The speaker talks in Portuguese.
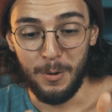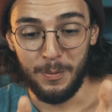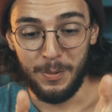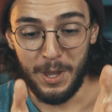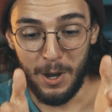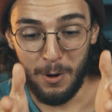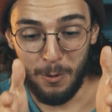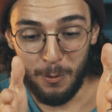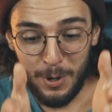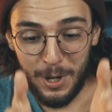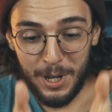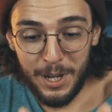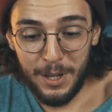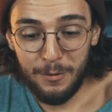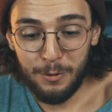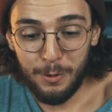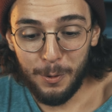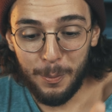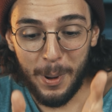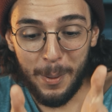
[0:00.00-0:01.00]
né? um
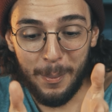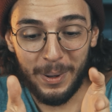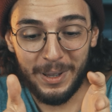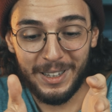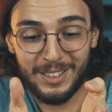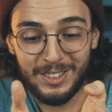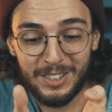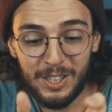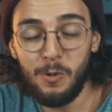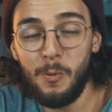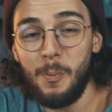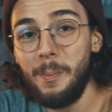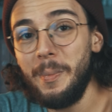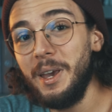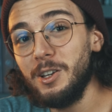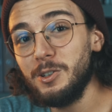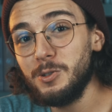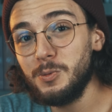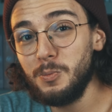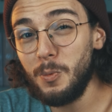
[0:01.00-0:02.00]
livro permanecer o
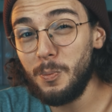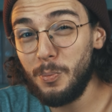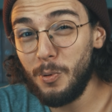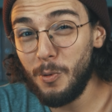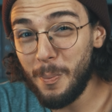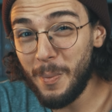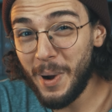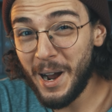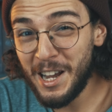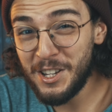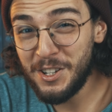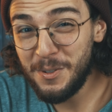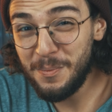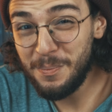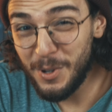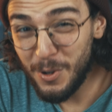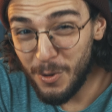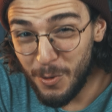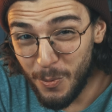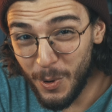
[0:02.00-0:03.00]
mesmo por mais de
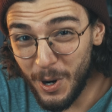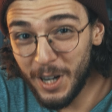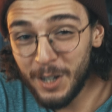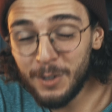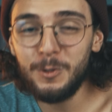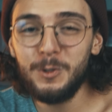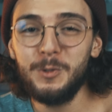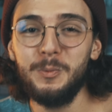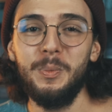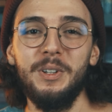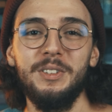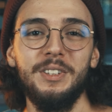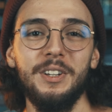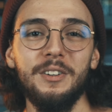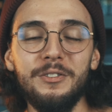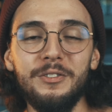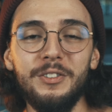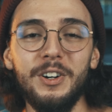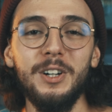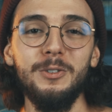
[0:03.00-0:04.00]
mil anos,
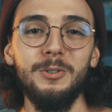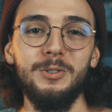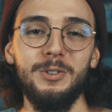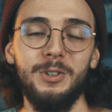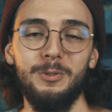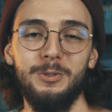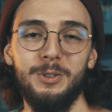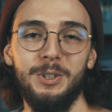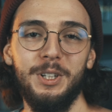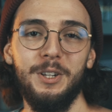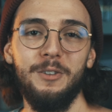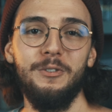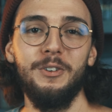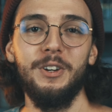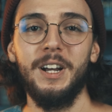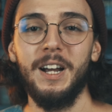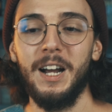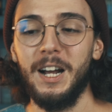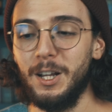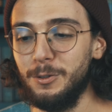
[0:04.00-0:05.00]
preservando seu
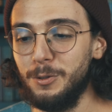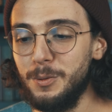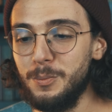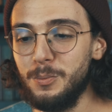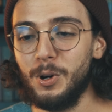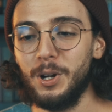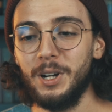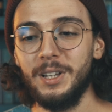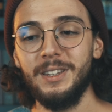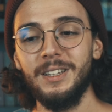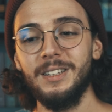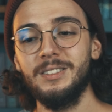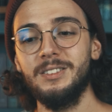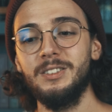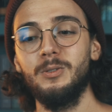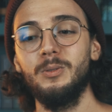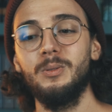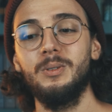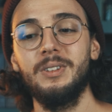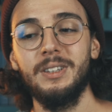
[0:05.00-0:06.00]
significado, embora tenha
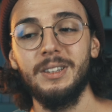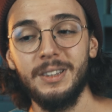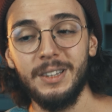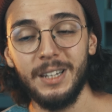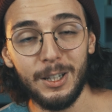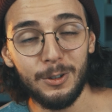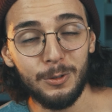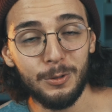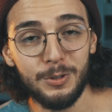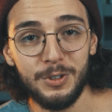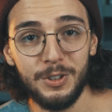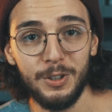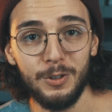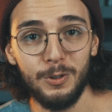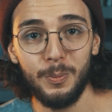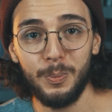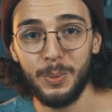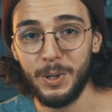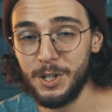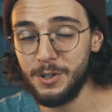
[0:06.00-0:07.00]
sido
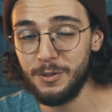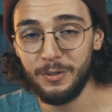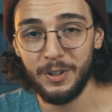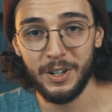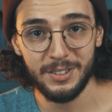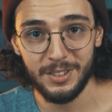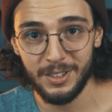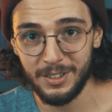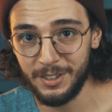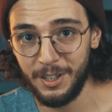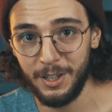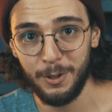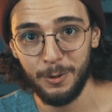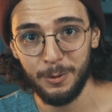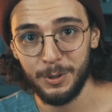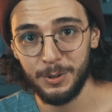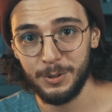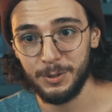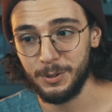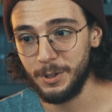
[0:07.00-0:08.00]
traduzido para diversas
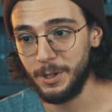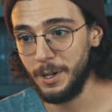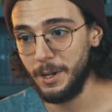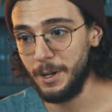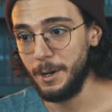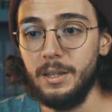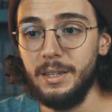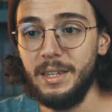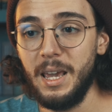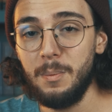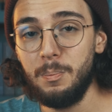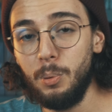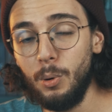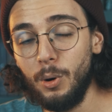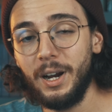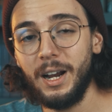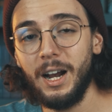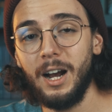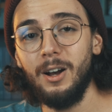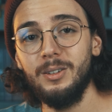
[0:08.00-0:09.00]
línguas. E é
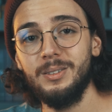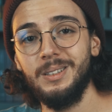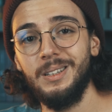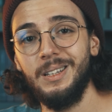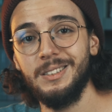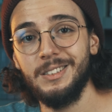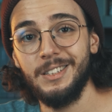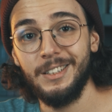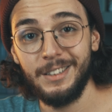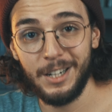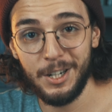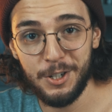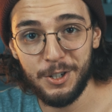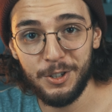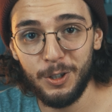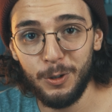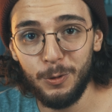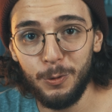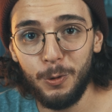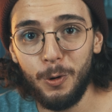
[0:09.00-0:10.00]
por causa dessa
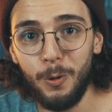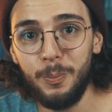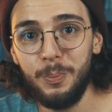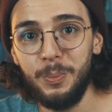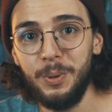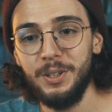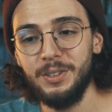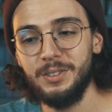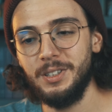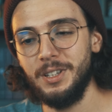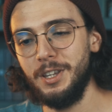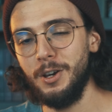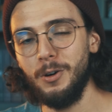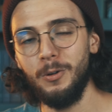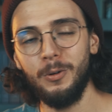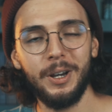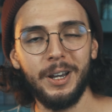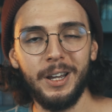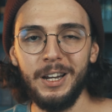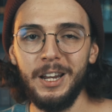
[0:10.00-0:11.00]
tradição do copista e
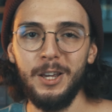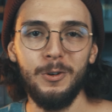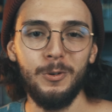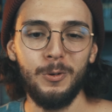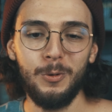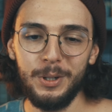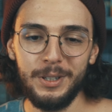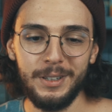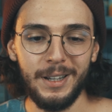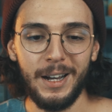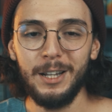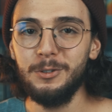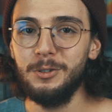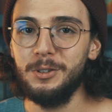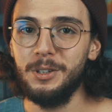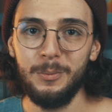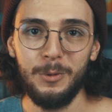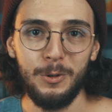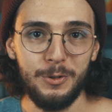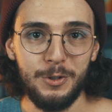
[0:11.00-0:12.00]
eu creio o cuidado
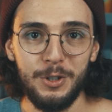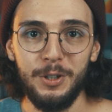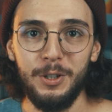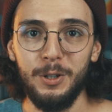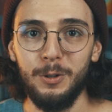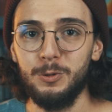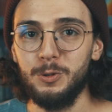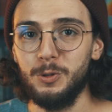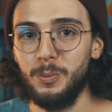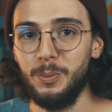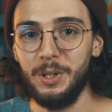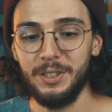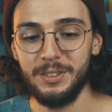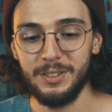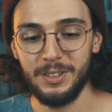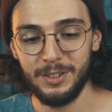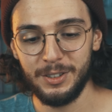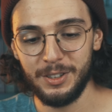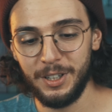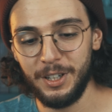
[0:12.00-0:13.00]
na mão de Deus sobre
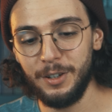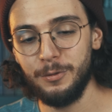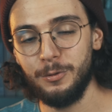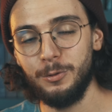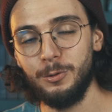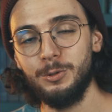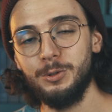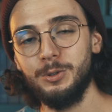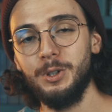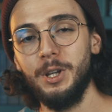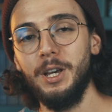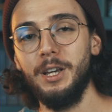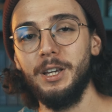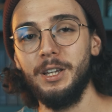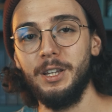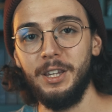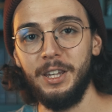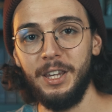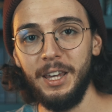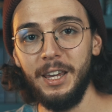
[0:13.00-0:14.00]
esses livros
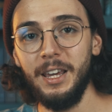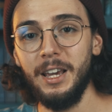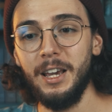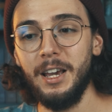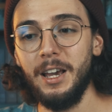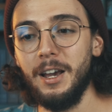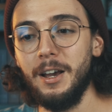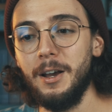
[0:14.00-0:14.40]
que